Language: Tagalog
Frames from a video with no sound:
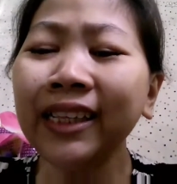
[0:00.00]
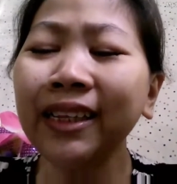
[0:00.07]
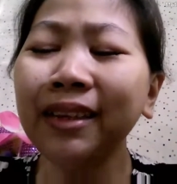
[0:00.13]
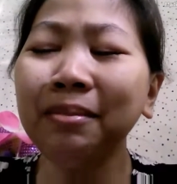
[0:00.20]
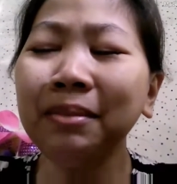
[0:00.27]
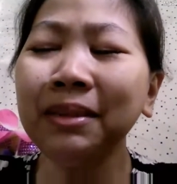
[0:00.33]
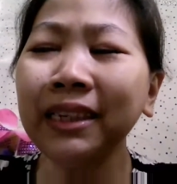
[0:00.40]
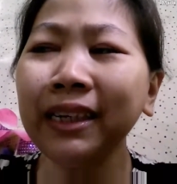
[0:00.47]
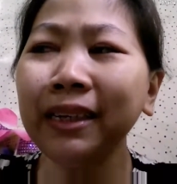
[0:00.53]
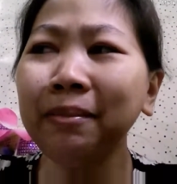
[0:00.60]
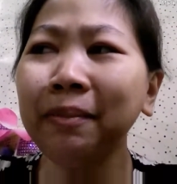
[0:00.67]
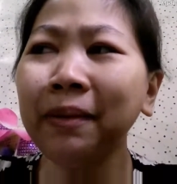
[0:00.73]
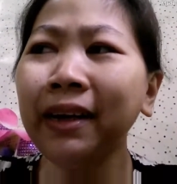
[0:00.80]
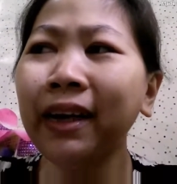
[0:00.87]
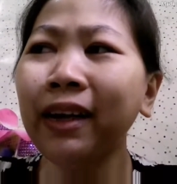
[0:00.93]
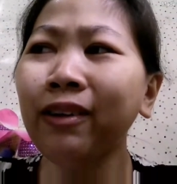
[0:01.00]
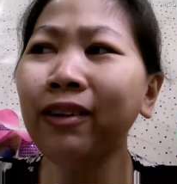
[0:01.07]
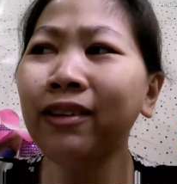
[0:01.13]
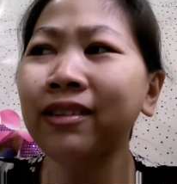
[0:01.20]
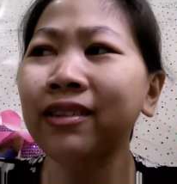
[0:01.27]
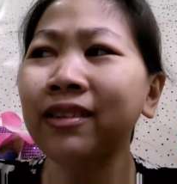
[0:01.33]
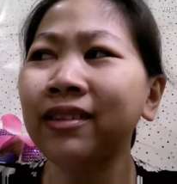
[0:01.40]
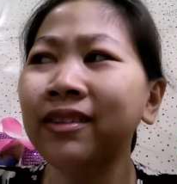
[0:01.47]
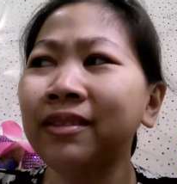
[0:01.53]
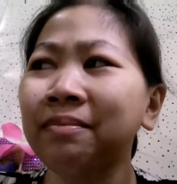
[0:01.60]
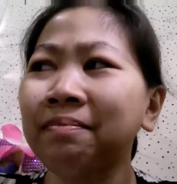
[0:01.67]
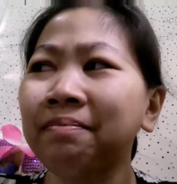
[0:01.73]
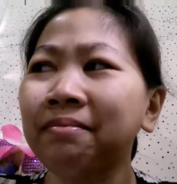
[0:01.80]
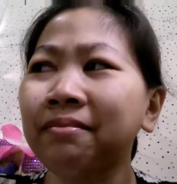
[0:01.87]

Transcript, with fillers: Sakit. Masakit pa ganon.